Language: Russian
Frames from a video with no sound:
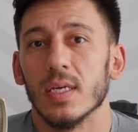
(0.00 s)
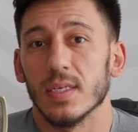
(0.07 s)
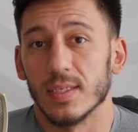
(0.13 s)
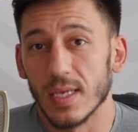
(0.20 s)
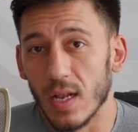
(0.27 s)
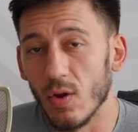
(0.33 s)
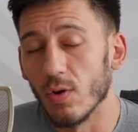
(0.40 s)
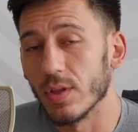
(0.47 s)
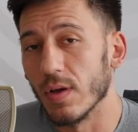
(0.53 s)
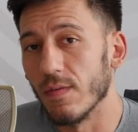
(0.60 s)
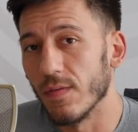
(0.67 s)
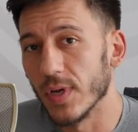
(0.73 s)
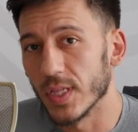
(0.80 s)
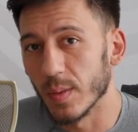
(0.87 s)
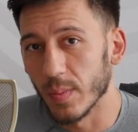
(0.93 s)

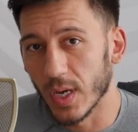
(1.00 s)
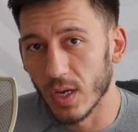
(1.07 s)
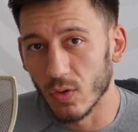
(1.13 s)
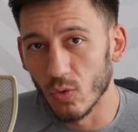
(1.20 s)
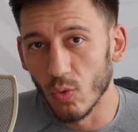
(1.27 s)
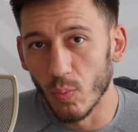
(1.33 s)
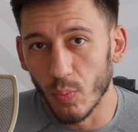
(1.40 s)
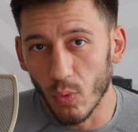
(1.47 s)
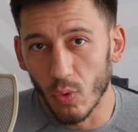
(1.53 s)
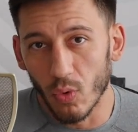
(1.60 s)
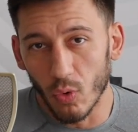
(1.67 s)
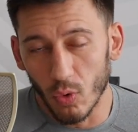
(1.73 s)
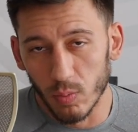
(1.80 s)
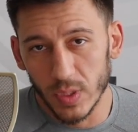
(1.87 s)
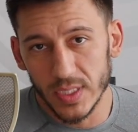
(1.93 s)
залетом в этом году
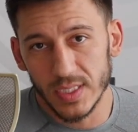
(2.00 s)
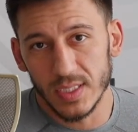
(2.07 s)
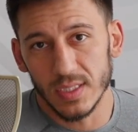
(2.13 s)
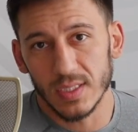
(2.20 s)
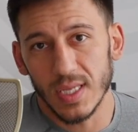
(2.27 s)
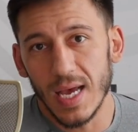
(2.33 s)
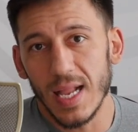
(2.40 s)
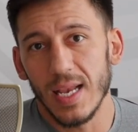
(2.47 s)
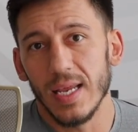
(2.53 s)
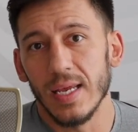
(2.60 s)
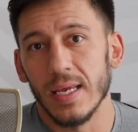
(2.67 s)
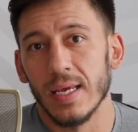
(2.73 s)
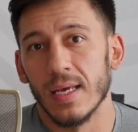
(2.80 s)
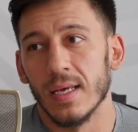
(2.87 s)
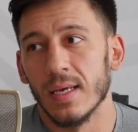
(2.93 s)
по области
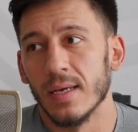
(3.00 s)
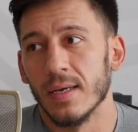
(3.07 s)
талии,